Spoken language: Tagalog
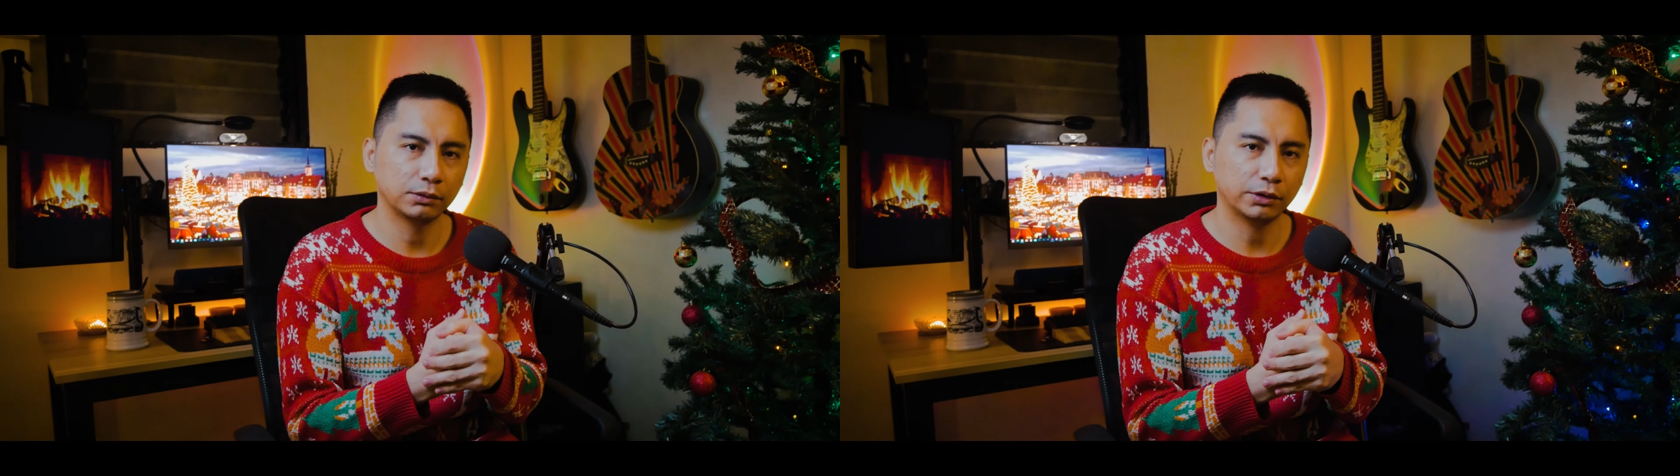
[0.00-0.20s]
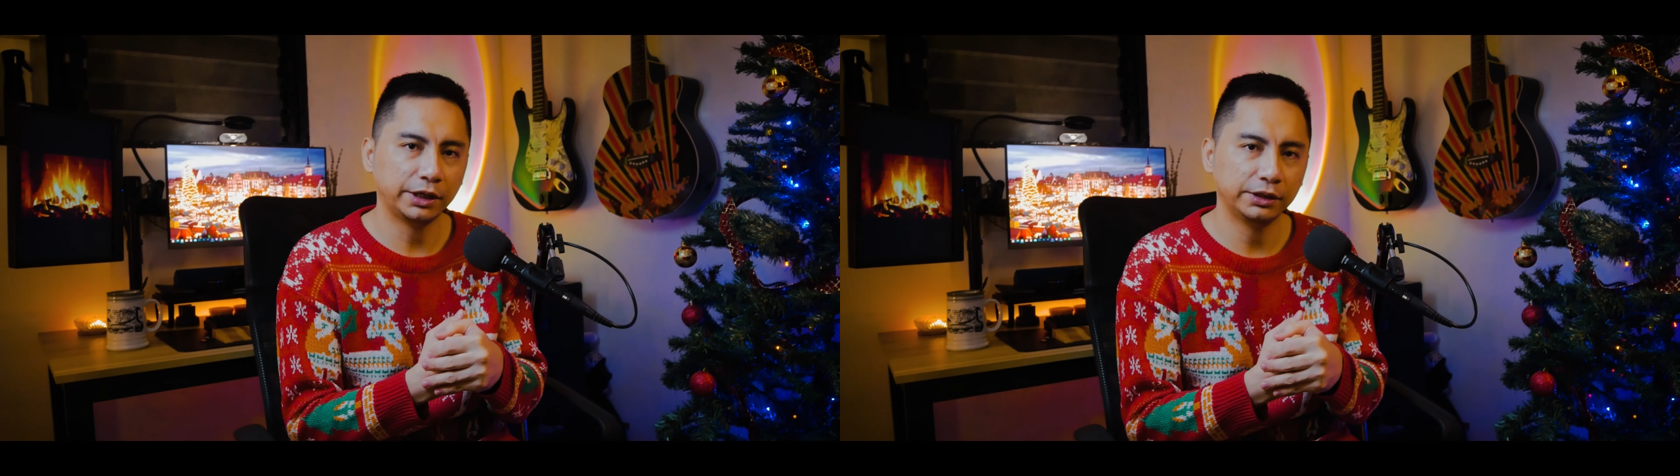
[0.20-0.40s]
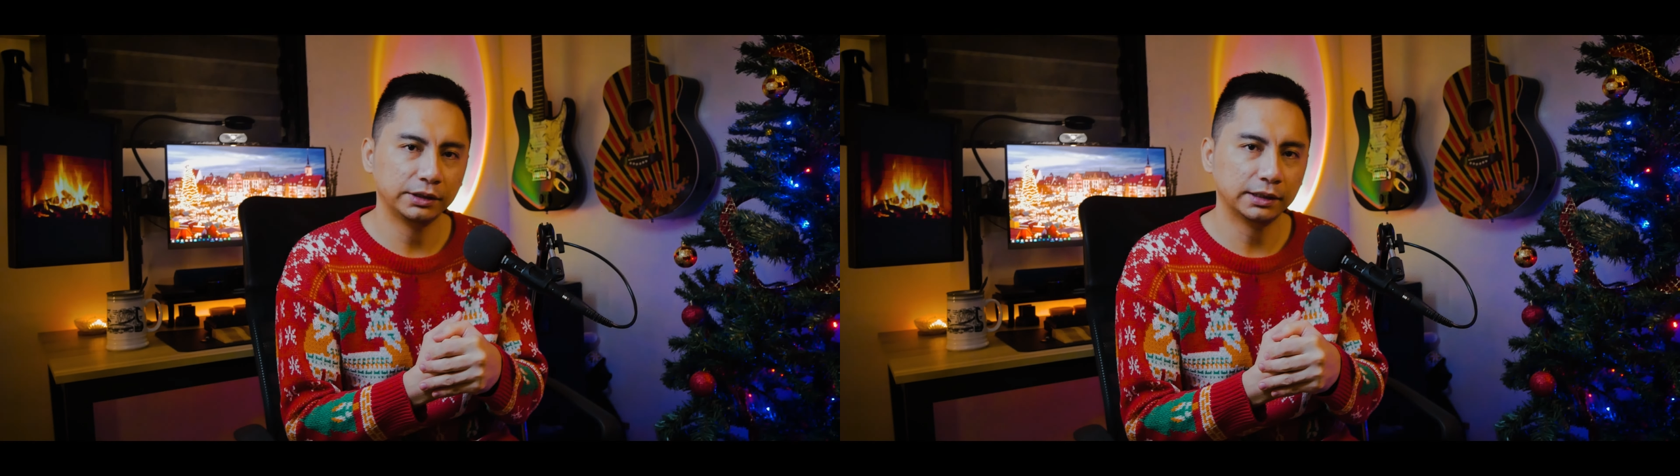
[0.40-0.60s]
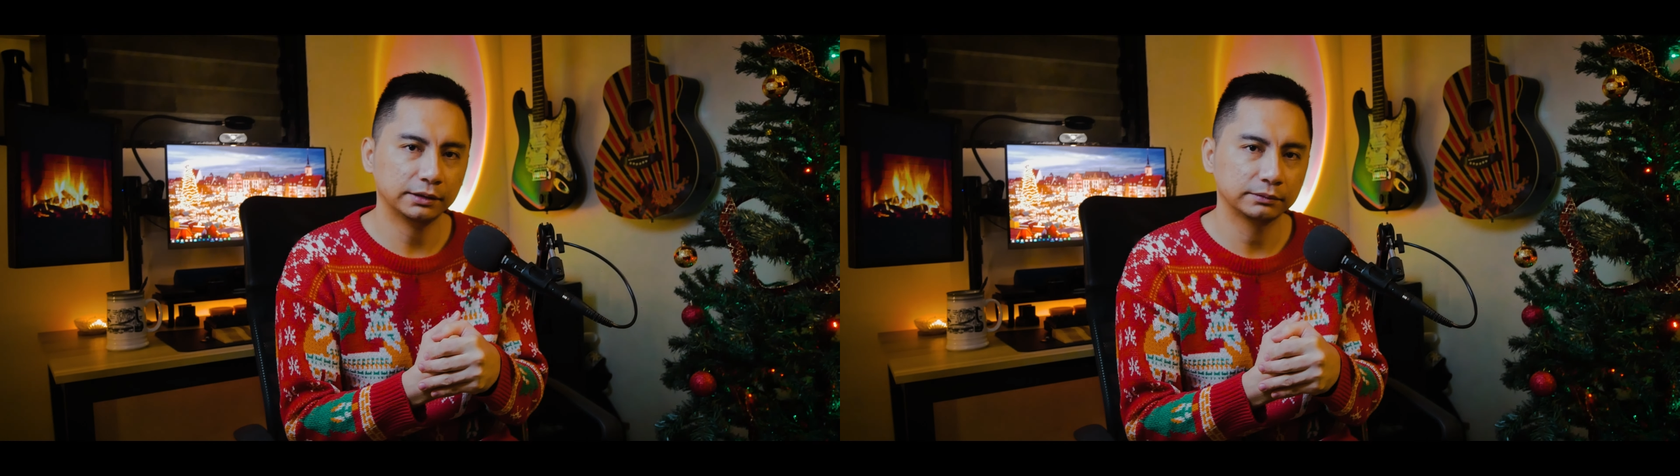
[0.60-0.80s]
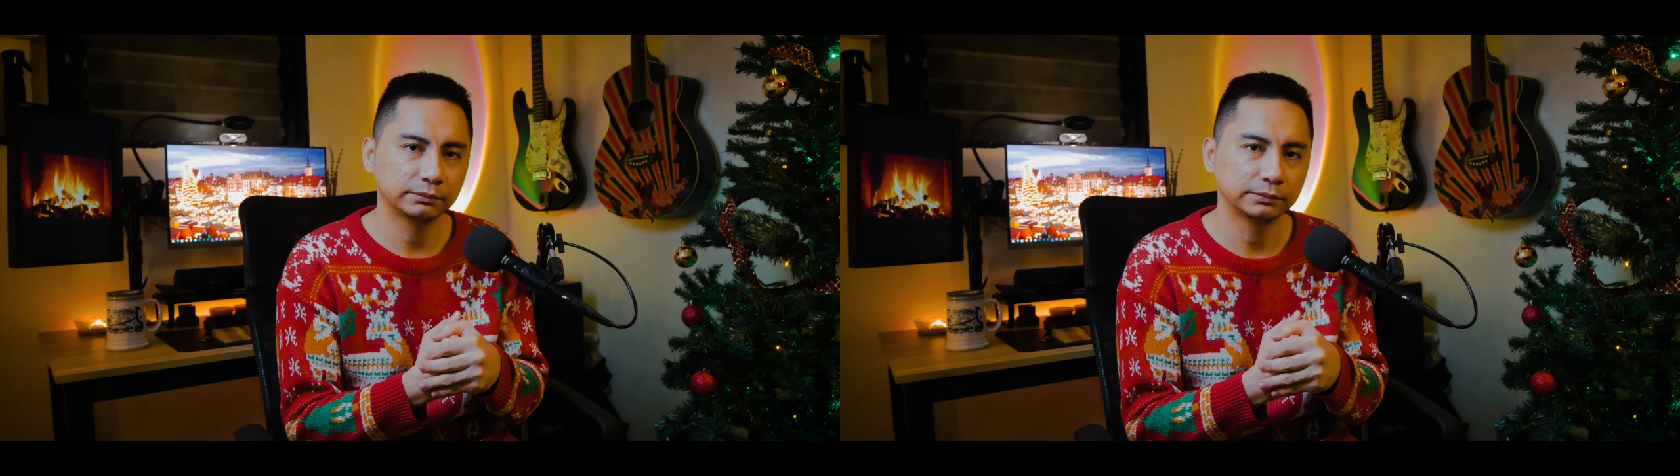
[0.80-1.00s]
Okay, yun
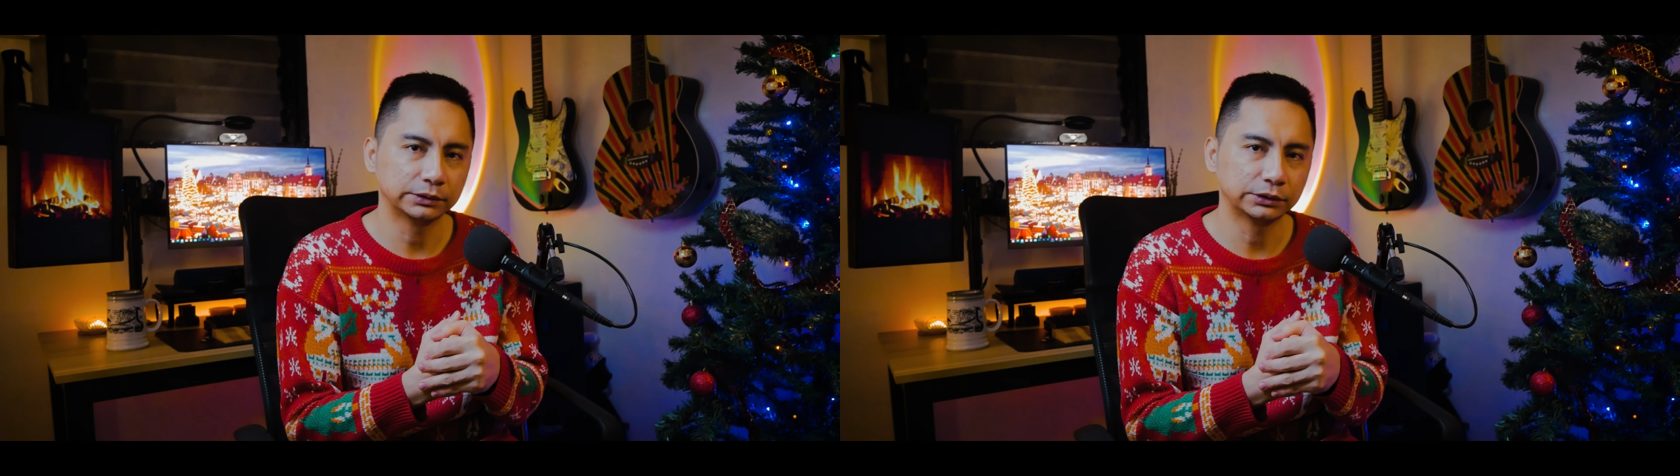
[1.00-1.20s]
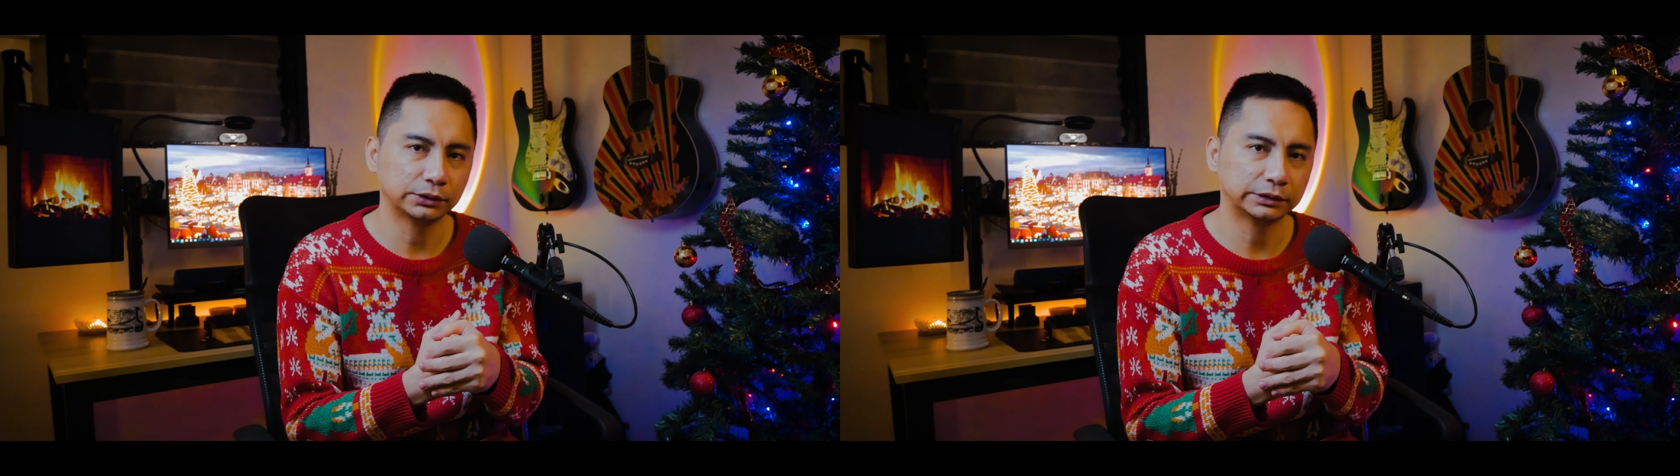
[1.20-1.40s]
lang. So,